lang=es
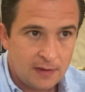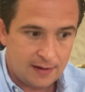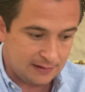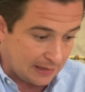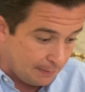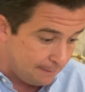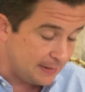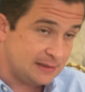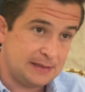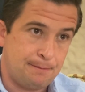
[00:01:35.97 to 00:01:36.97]
El tema
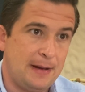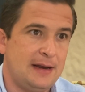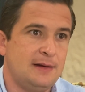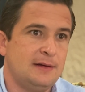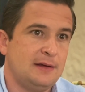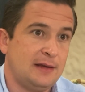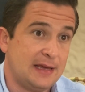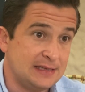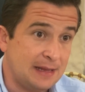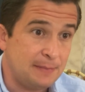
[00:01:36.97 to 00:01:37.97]
principal,
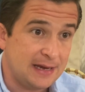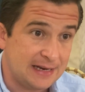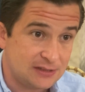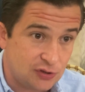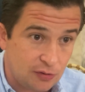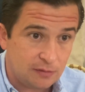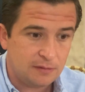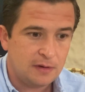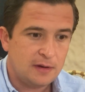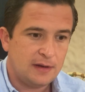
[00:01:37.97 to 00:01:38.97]
que es la
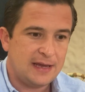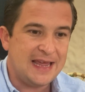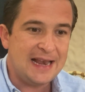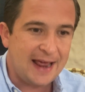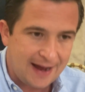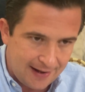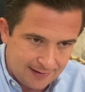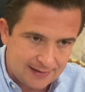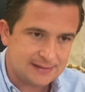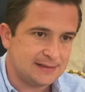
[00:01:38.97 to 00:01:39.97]
migración
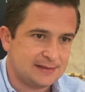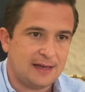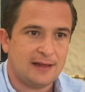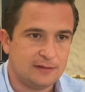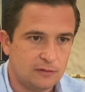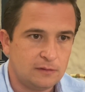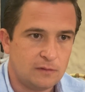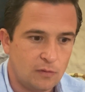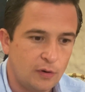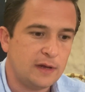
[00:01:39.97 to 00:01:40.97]
ilegal que se está dando
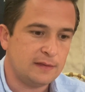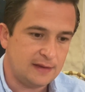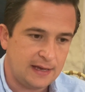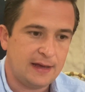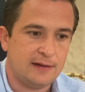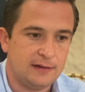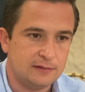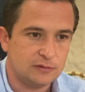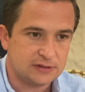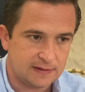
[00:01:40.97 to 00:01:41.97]
hoy en día
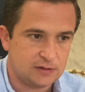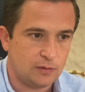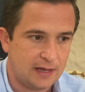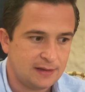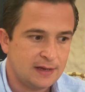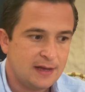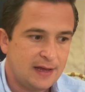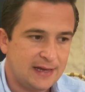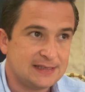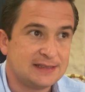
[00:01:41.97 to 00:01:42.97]
en nuestra ciudad,
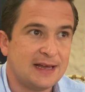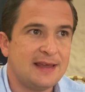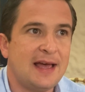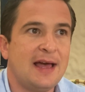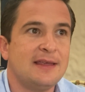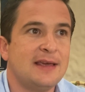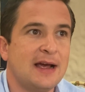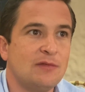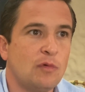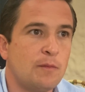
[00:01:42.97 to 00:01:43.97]
está ya
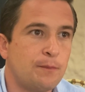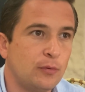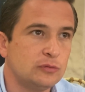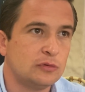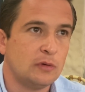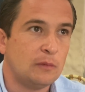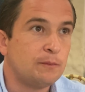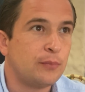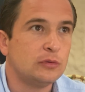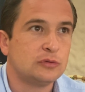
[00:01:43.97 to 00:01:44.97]
llegando a un punto, a
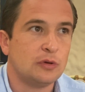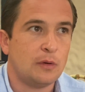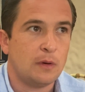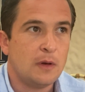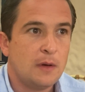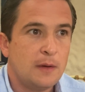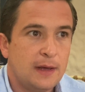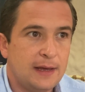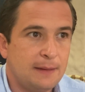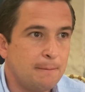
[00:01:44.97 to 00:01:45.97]
un punto
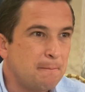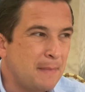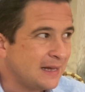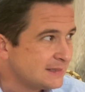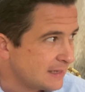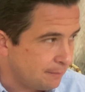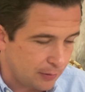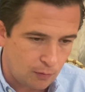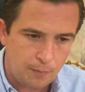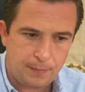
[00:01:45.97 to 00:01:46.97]
eh, más que
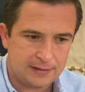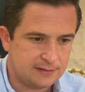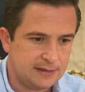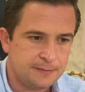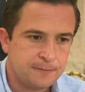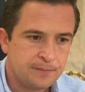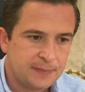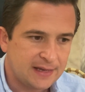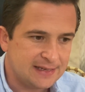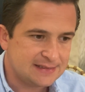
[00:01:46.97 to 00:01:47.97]
preocupante.
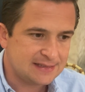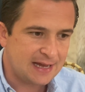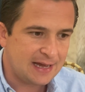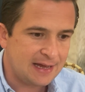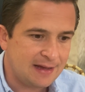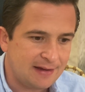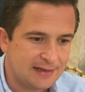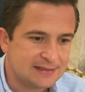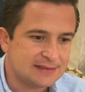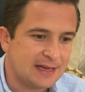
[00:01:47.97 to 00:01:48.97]
Está,
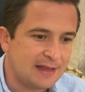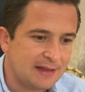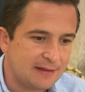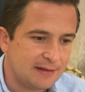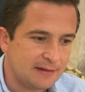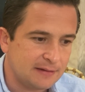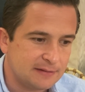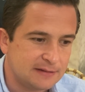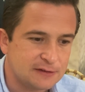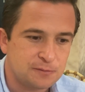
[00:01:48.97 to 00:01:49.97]
está
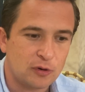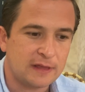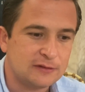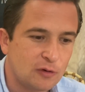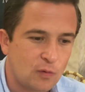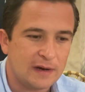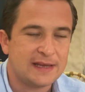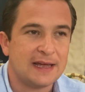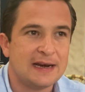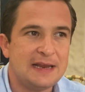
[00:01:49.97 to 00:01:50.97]
desbordando
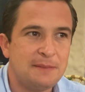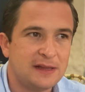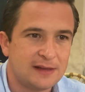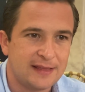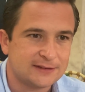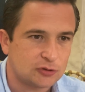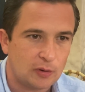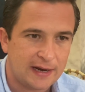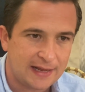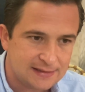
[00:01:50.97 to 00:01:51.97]
cualquier límite de
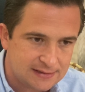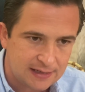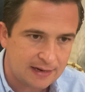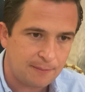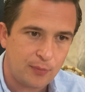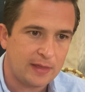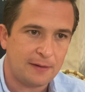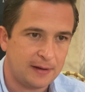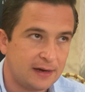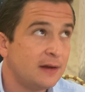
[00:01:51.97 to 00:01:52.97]
tolerancia que pueda
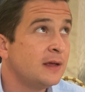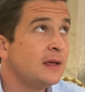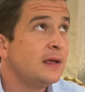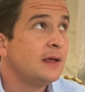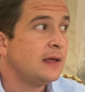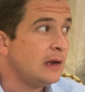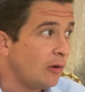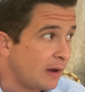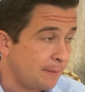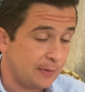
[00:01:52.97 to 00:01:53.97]
haber y
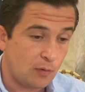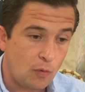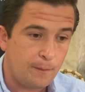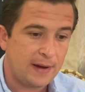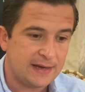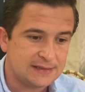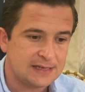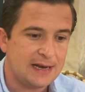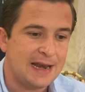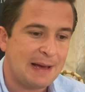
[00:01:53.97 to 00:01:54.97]
lo que preocupa
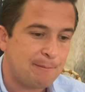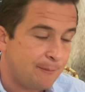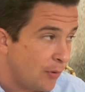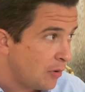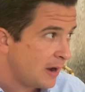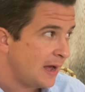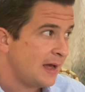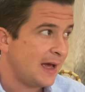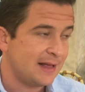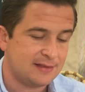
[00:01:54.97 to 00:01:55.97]
es la poca
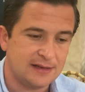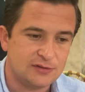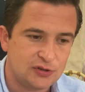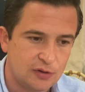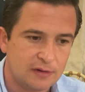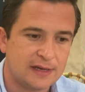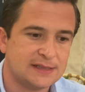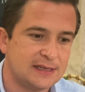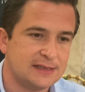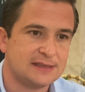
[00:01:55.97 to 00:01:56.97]
atención que
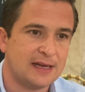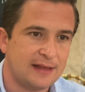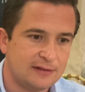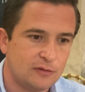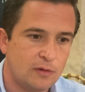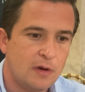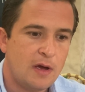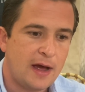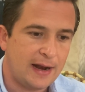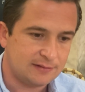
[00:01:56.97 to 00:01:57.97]
se le está dando
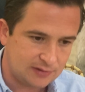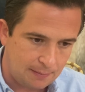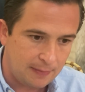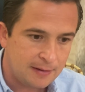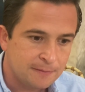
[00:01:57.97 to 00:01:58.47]
al tema.